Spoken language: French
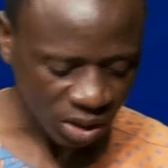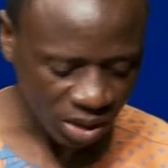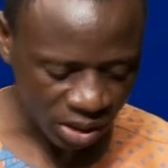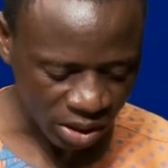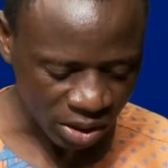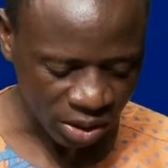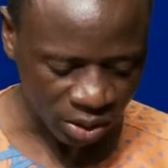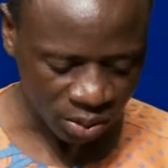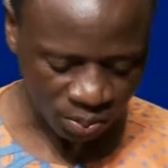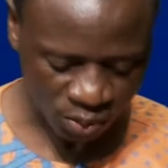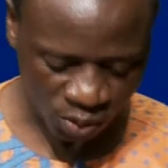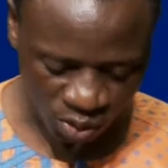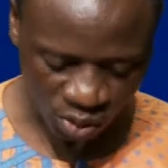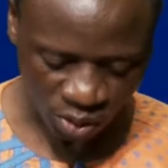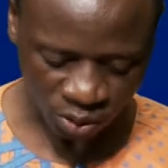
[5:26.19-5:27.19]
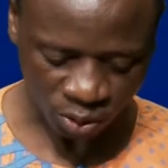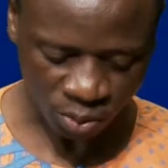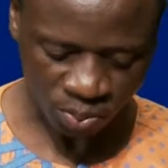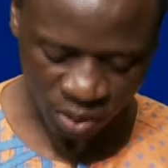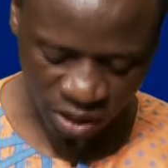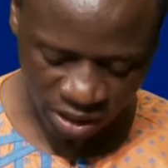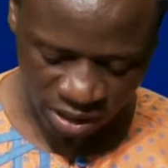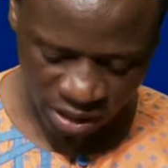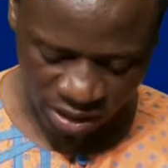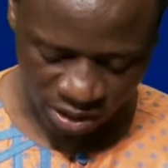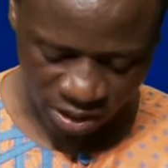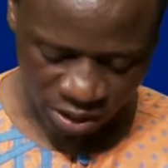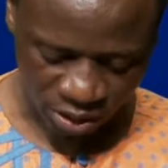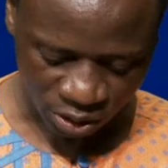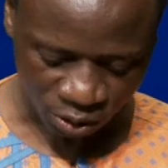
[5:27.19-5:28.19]
euh, pour notre pays
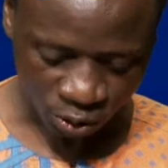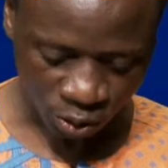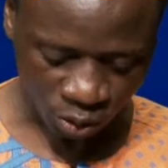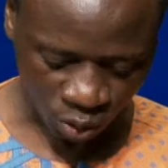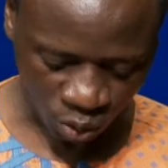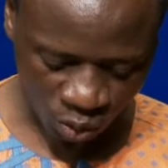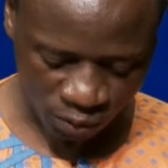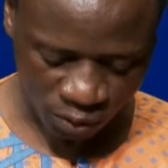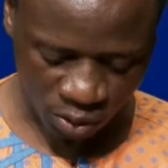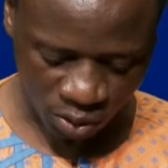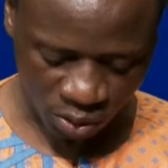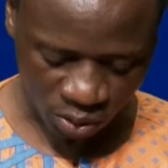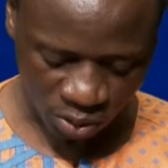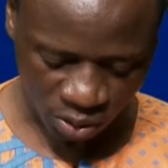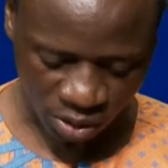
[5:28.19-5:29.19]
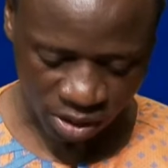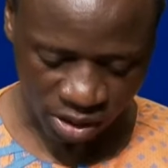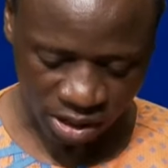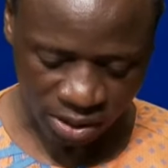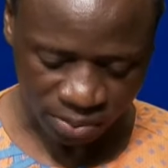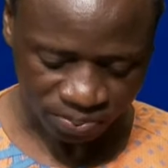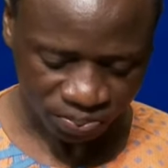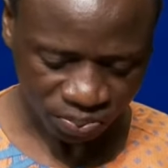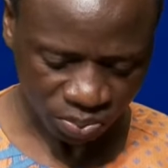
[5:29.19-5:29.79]
se trouve donc dans